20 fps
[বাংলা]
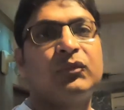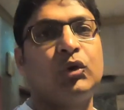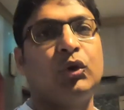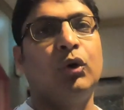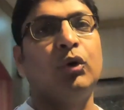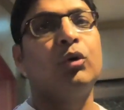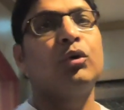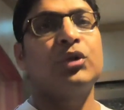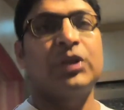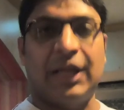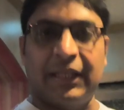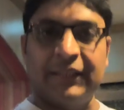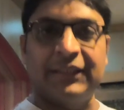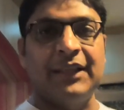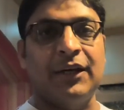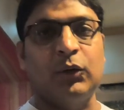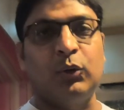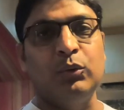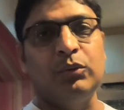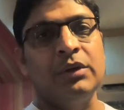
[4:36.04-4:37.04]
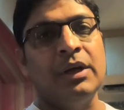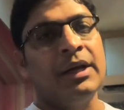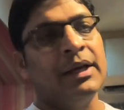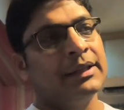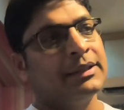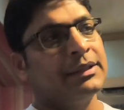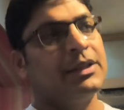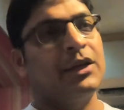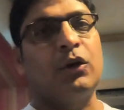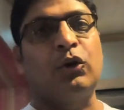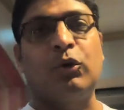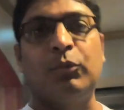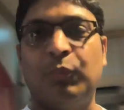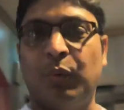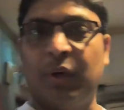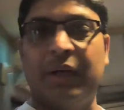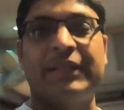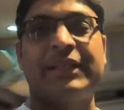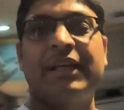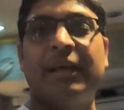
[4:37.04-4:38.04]
তো সাথে থাকুন যেরকম
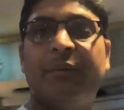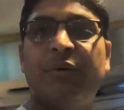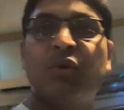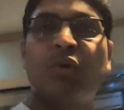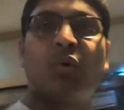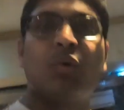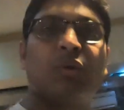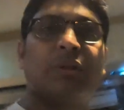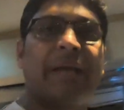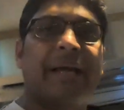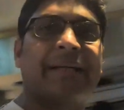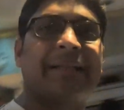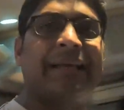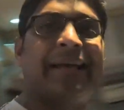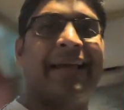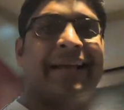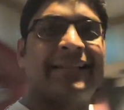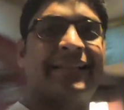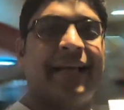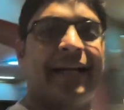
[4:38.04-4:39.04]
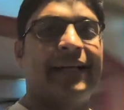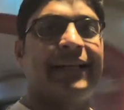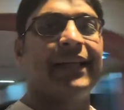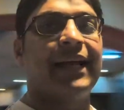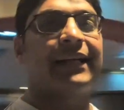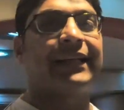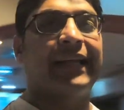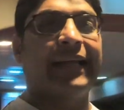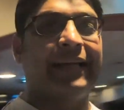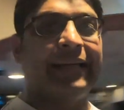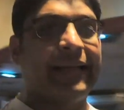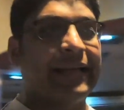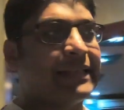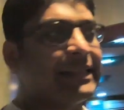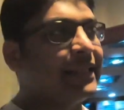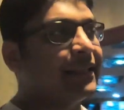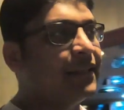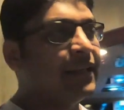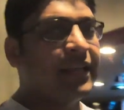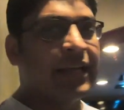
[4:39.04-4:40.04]
বলেছি আমি শুরুতে একটা এক্সাইটিং একটা
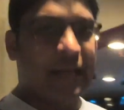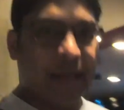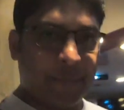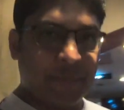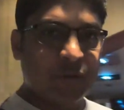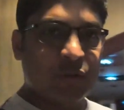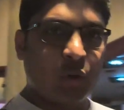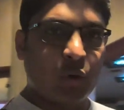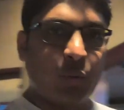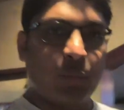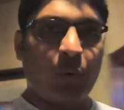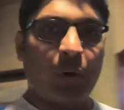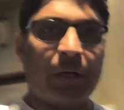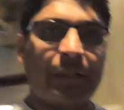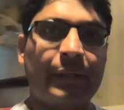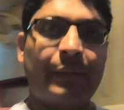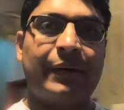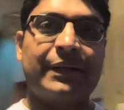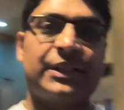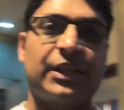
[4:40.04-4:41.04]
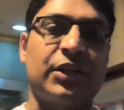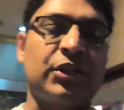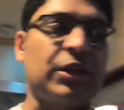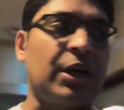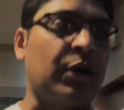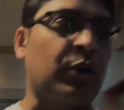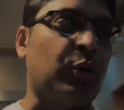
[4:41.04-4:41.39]
এনগেজিং এপিসোড উপহার দেওয়ার চেষ্টা